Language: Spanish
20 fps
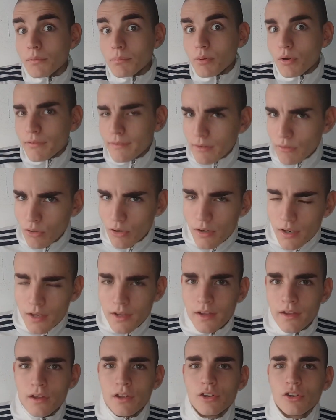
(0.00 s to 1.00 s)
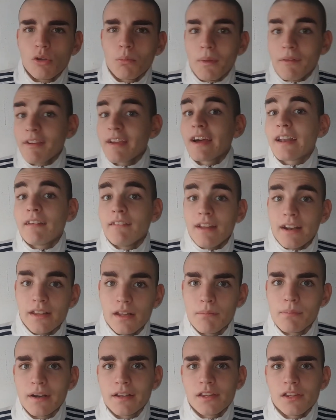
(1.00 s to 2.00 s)
Y por favor, no me vengan a hablar
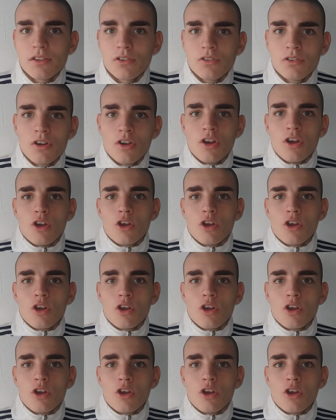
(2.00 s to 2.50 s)
del partido